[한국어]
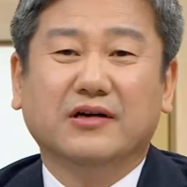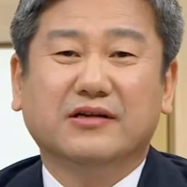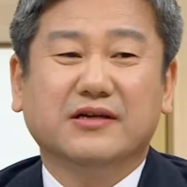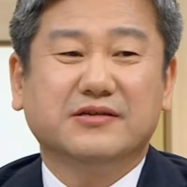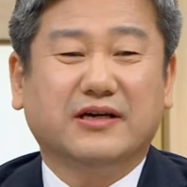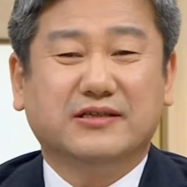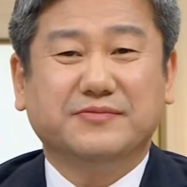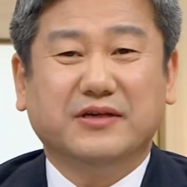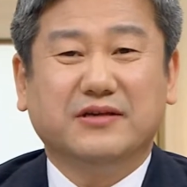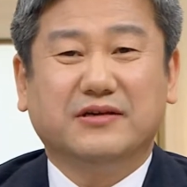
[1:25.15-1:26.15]
그래서
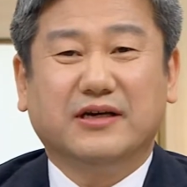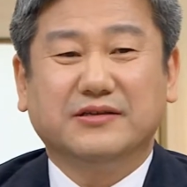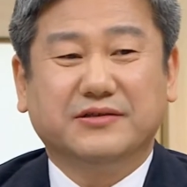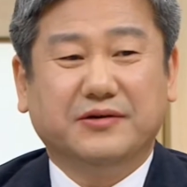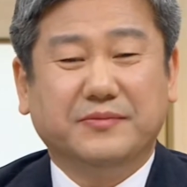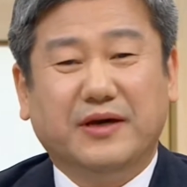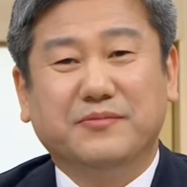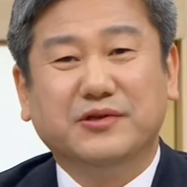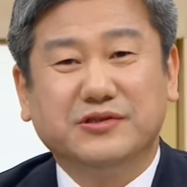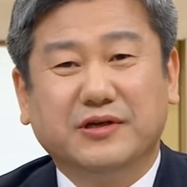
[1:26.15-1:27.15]
아침에 일어나서
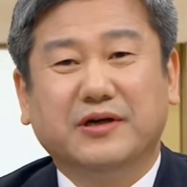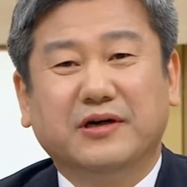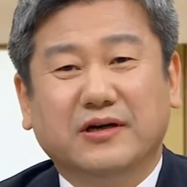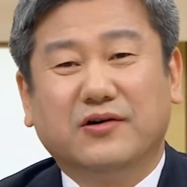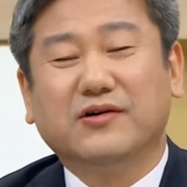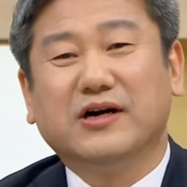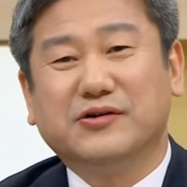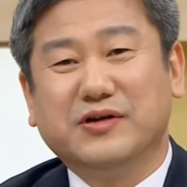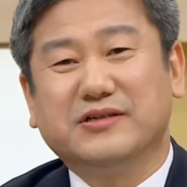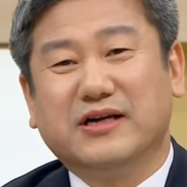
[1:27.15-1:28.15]
맨 먼저
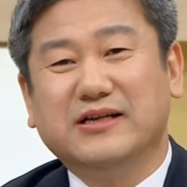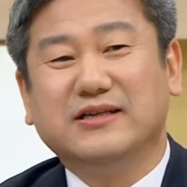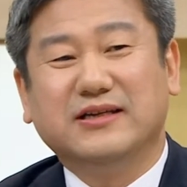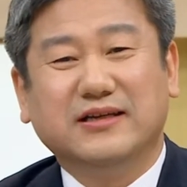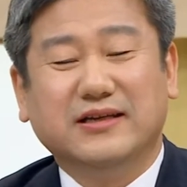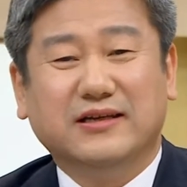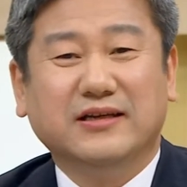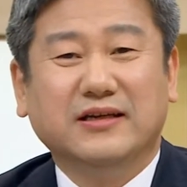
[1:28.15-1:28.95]
건강을 위해서 할 일이